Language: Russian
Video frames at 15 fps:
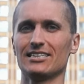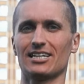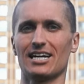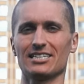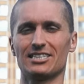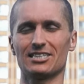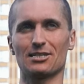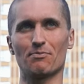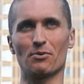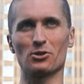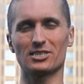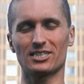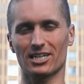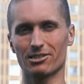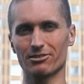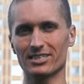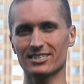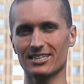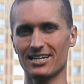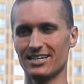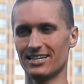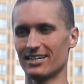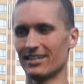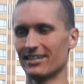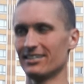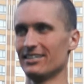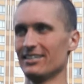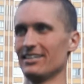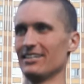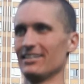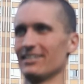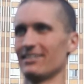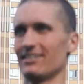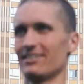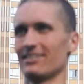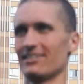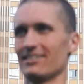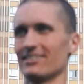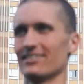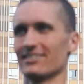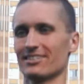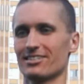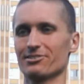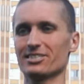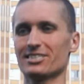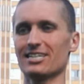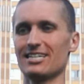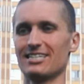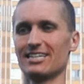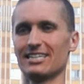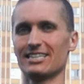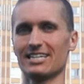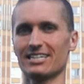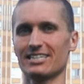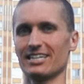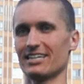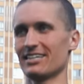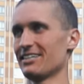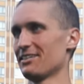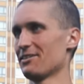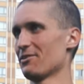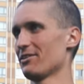тратится просто колоссальная, а, колоссальная энергия